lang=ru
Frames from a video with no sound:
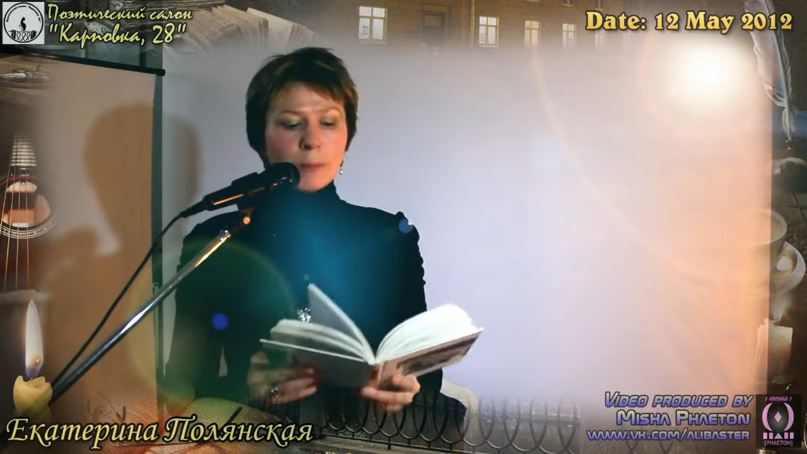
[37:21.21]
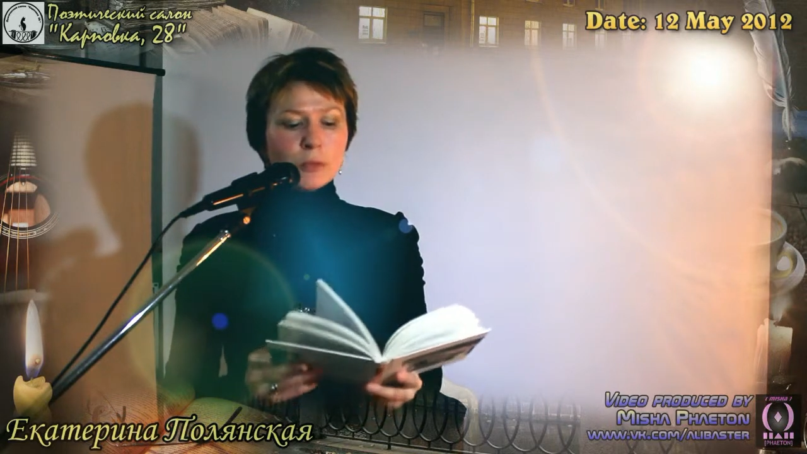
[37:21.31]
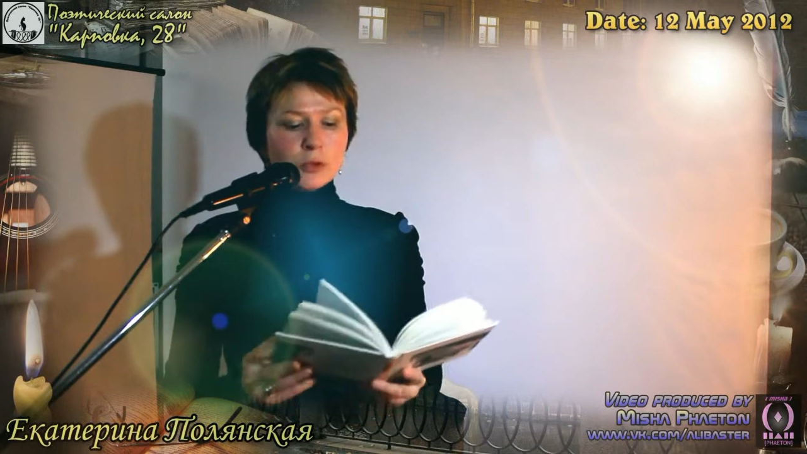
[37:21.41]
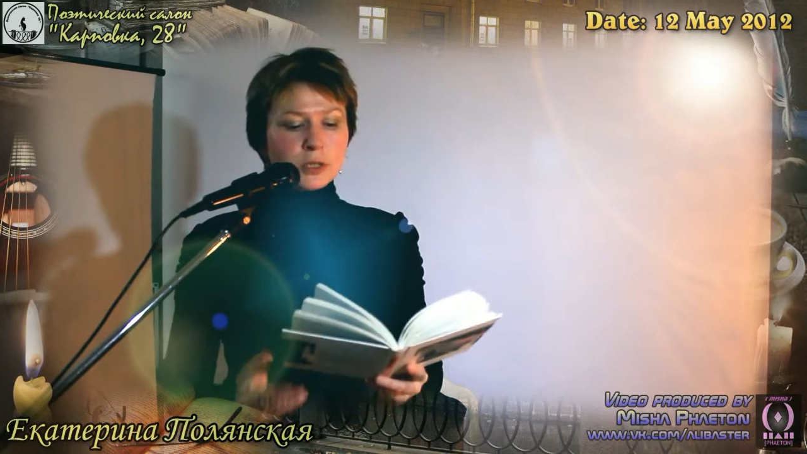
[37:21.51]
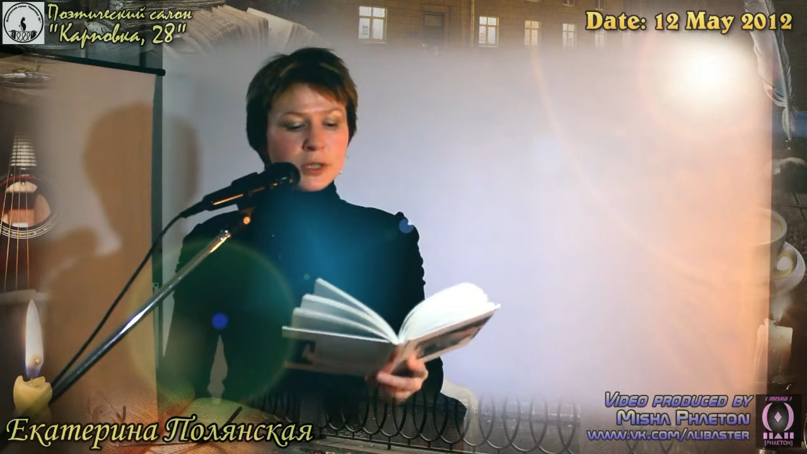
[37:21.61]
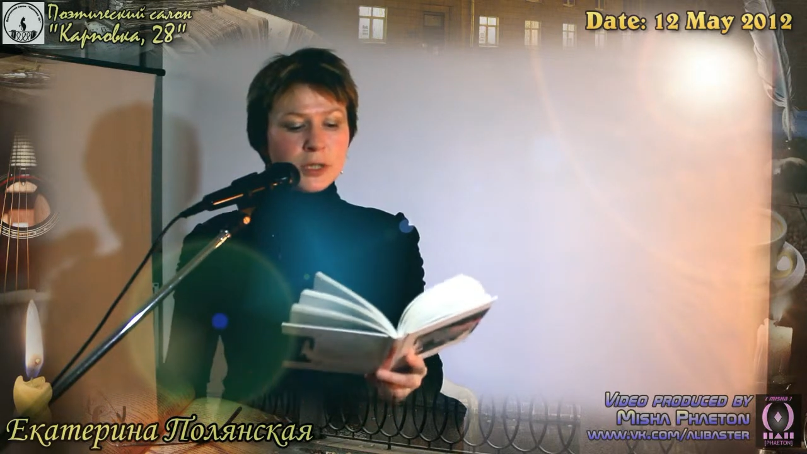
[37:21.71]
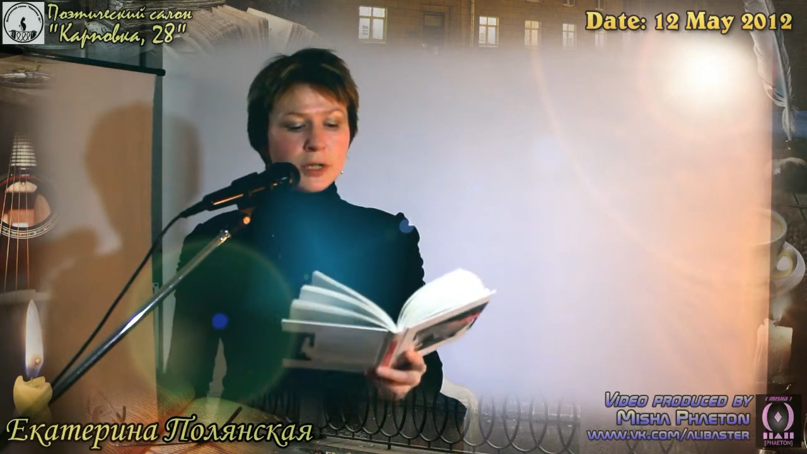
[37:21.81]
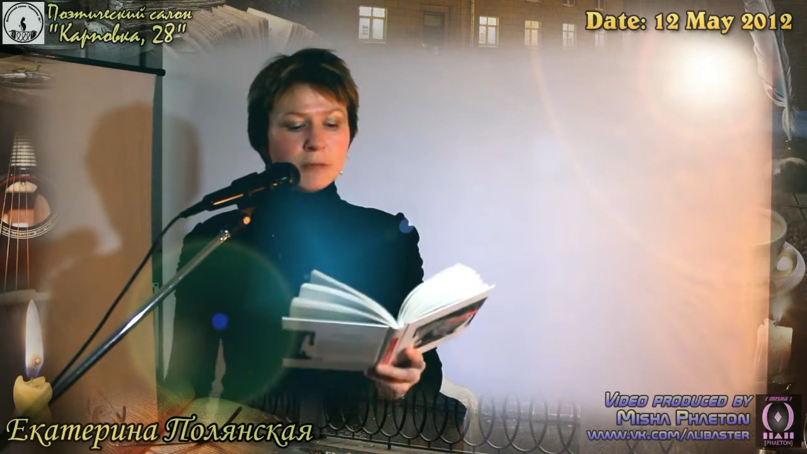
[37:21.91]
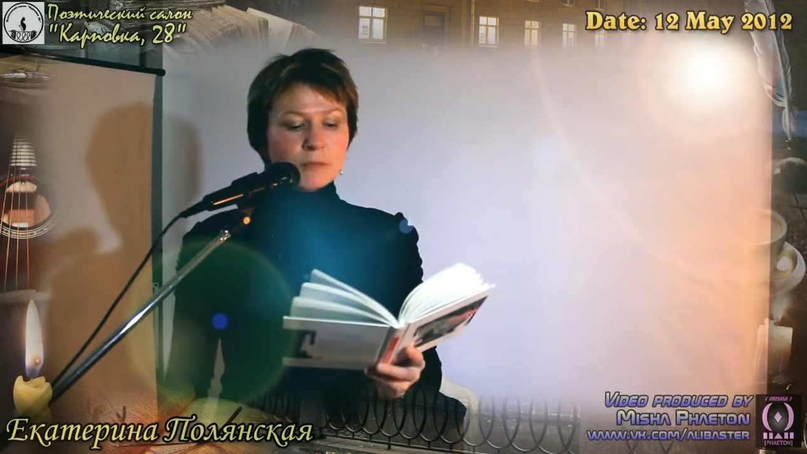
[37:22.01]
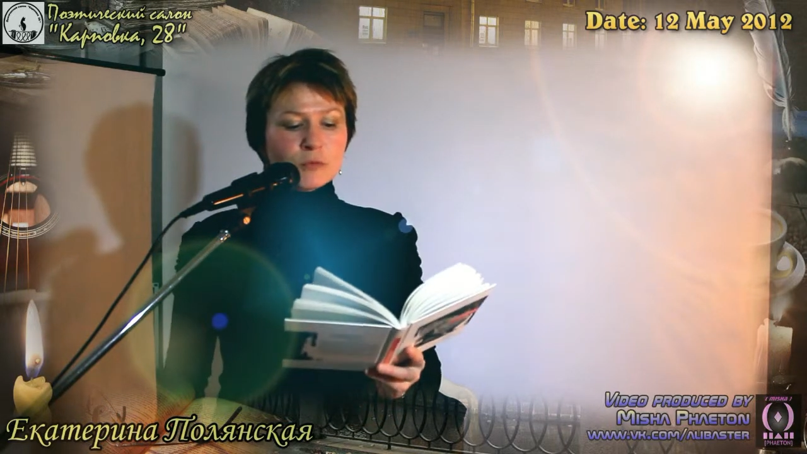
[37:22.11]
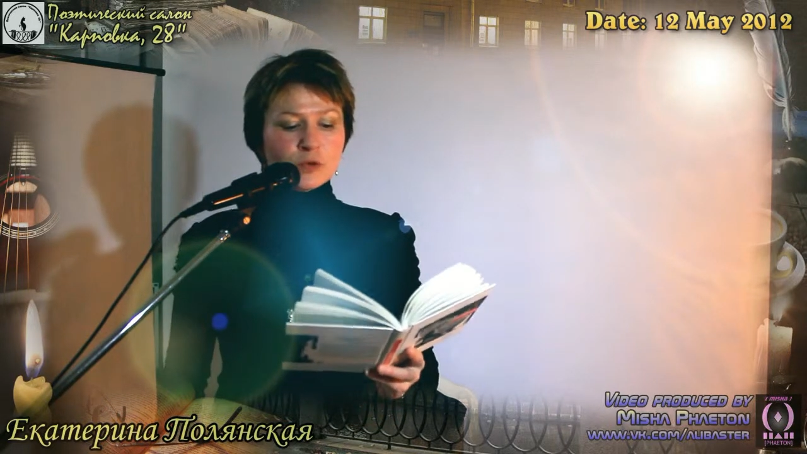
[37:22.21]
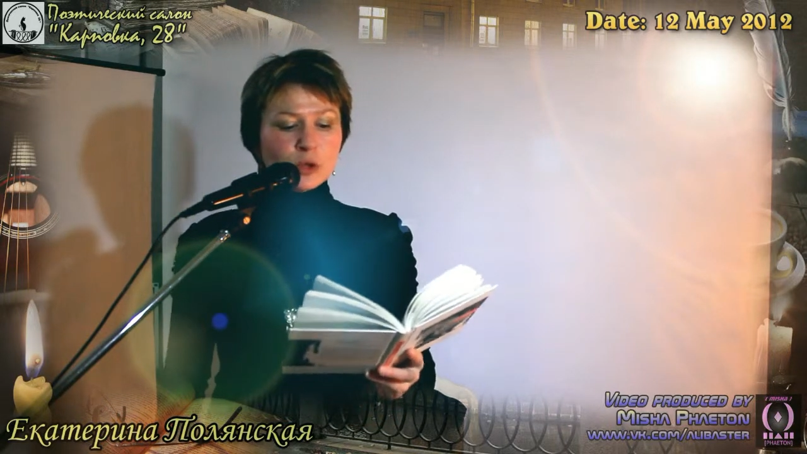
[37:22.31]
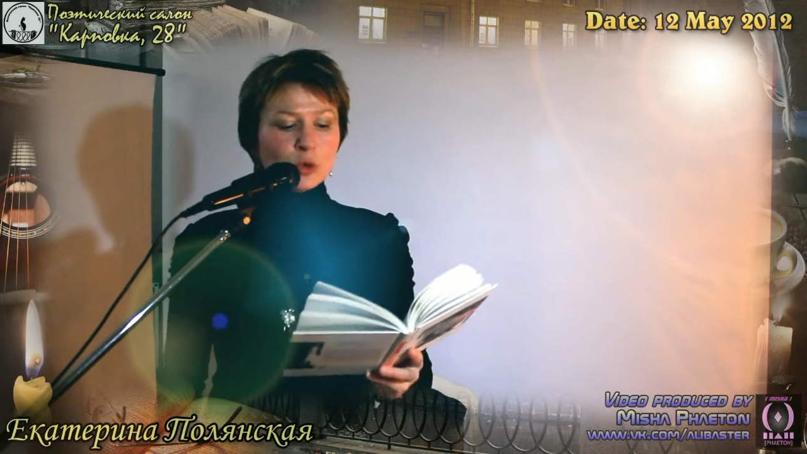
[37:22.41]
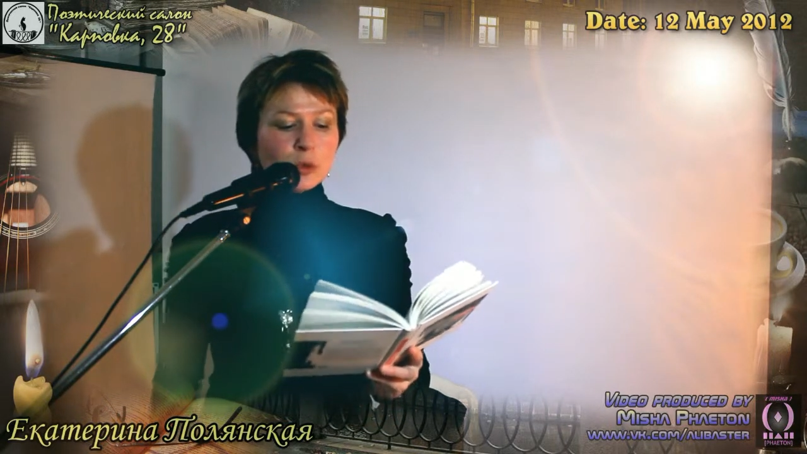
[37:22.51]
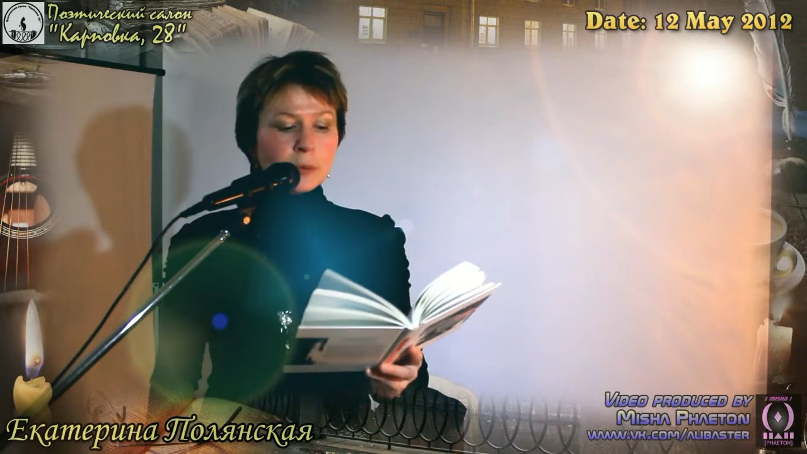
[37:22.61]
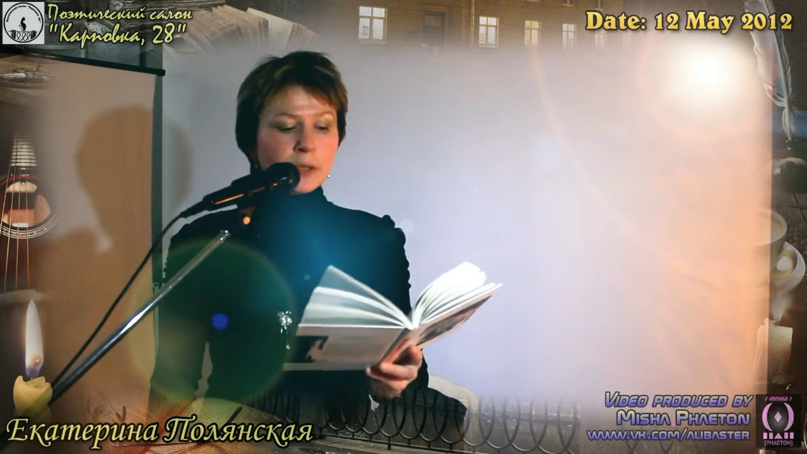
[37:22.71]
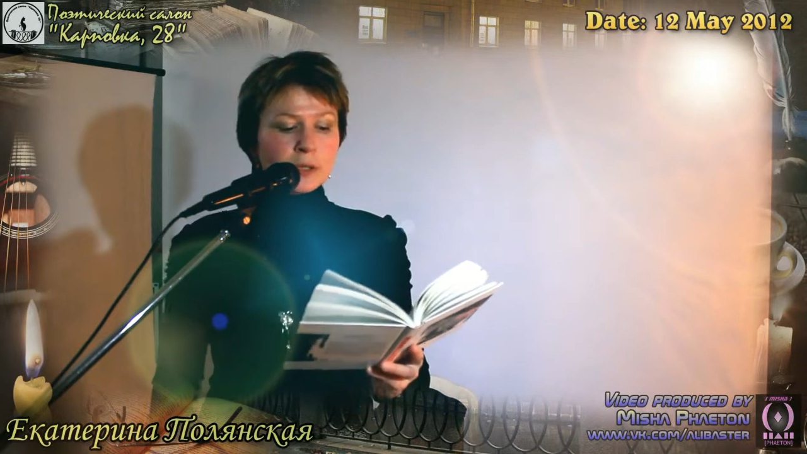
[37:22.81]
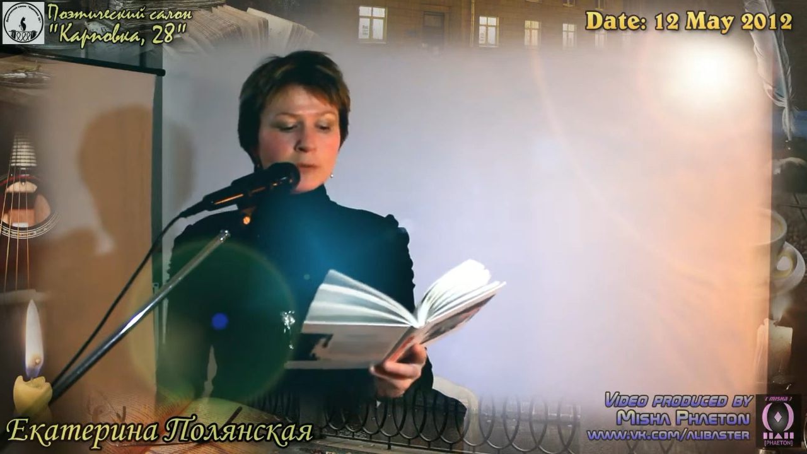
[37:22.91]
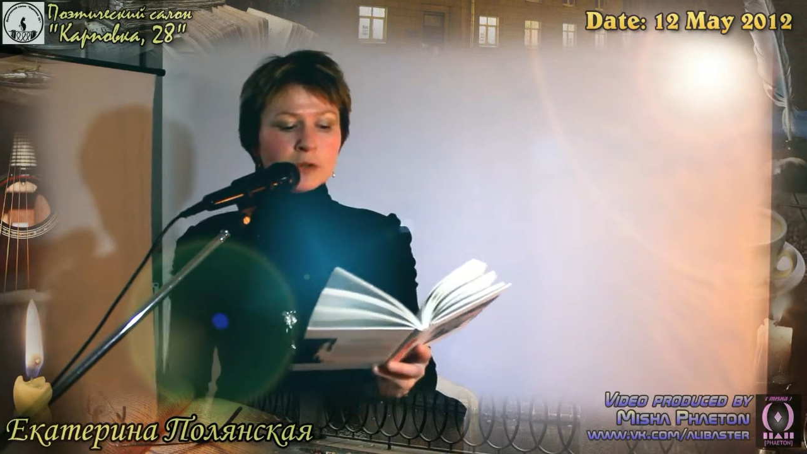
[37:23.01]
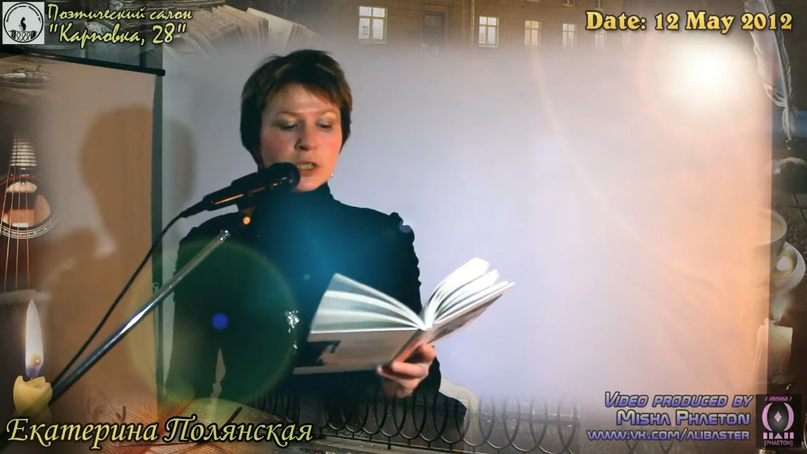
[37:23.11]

А после в струпьях и